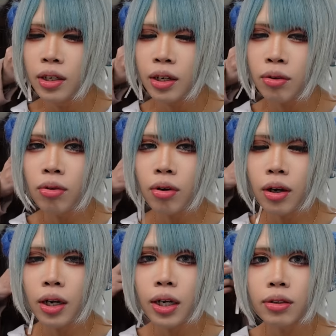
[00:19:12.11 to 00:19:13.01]
いや
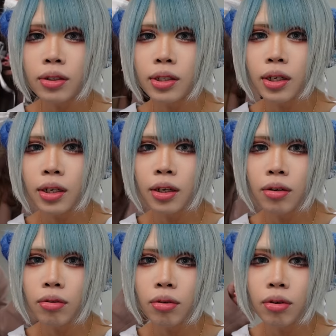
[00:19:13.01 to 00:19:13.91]
今回のツアー結
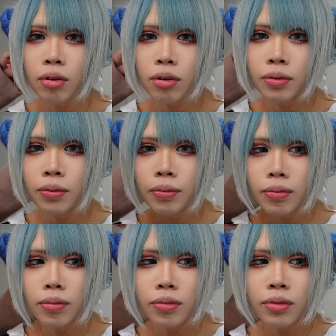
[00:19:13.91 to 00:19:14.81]
構
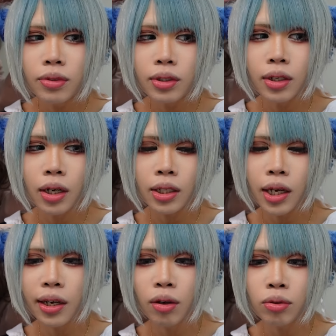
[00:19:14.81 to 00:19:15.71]
なんか
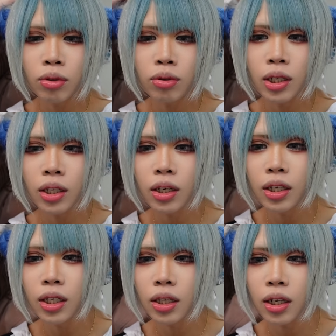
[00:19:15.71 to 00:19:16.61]
体力との
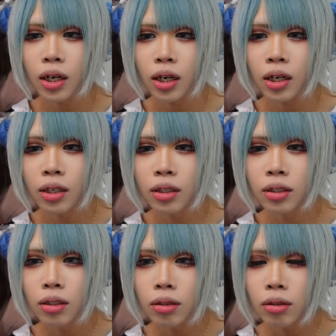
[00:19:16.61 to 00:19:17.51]
戦いだったな
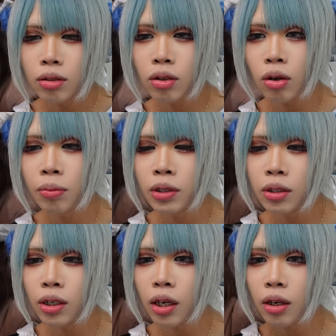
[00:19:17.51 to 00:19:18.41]
なんか
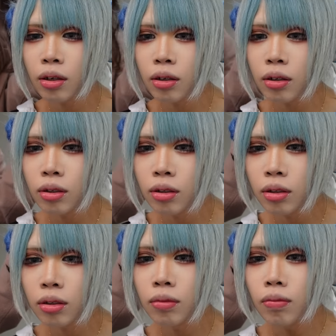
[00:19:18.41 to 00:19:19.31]
別に
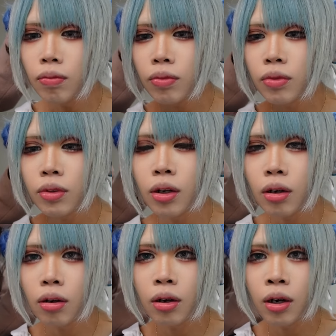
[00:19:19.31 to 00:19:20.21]
なん
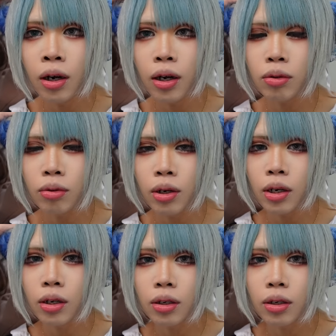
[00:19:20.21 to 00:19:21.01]
かハードな